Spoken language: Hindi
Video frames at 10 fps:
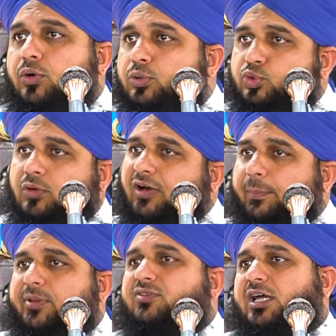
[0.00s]
हुजूर
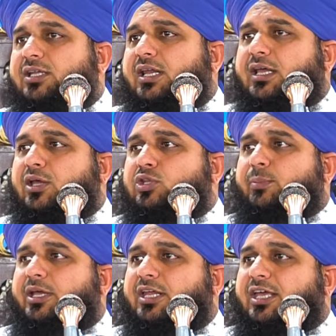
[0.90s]
वापस जाने लगे तो
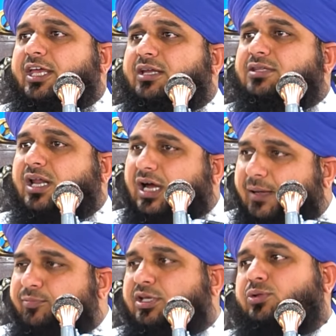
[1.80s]
मैंने
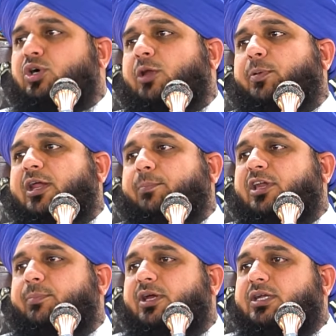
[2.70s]
एहतराम के तौर पर
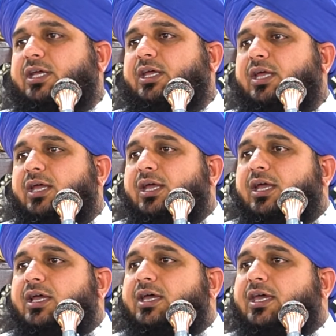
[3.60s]
अपने बेटे
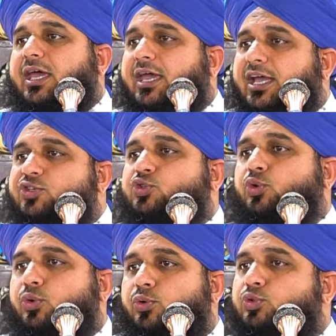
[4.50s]
कैश
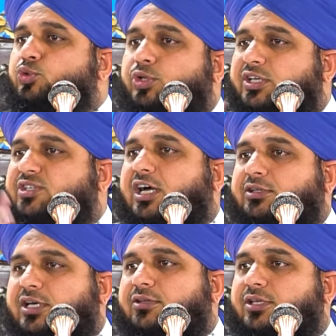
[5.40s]
को हुजूर के
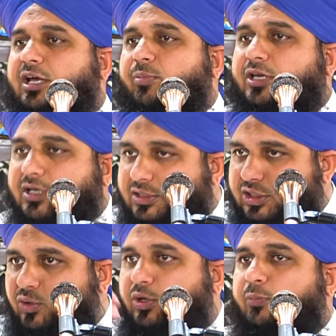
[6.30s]
साथ कर दिया मैंने कहा
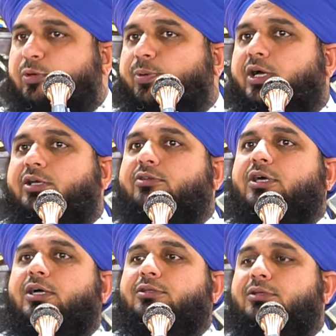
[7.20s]
जाओ नबी पाक के
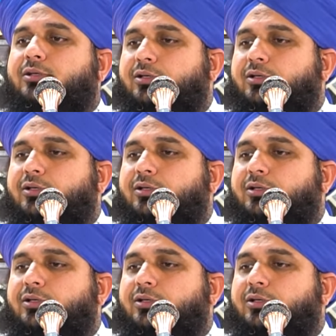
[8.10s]
साथ